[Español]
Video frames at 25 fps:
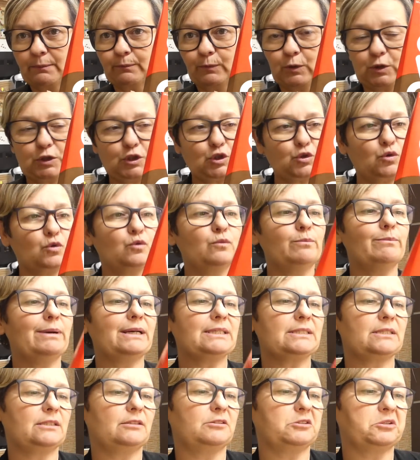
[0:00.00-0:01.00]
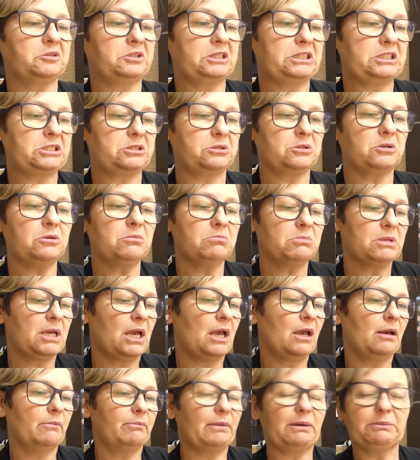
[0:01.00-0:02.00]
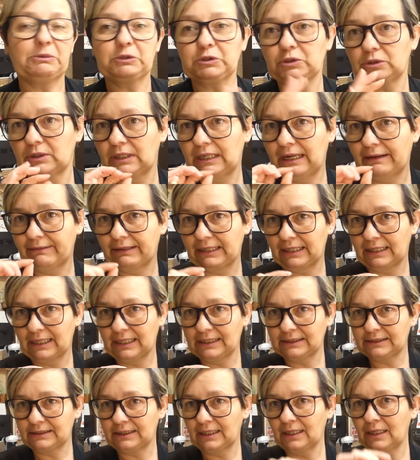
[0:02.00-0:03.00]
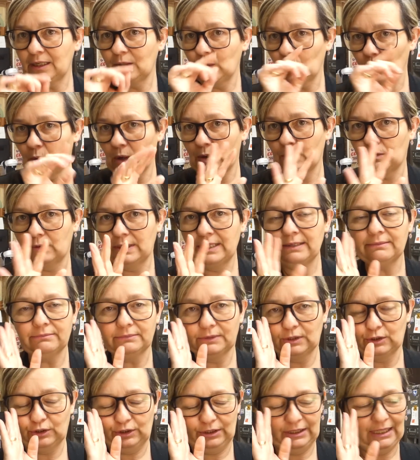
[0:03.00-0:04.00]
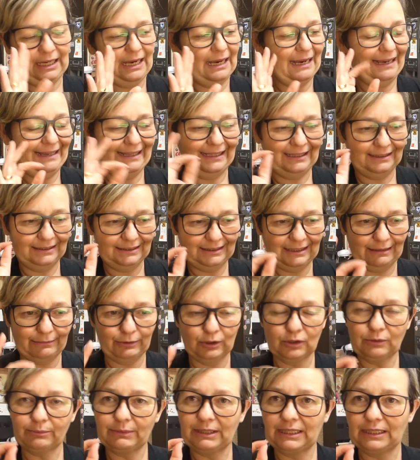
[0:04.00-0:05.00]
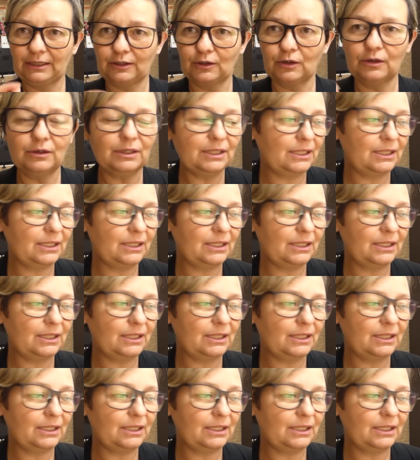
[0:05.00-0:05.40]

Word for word: pues un vasito de esto, vamos, la verdad es que guau, eh. o sea, el sabor me dejó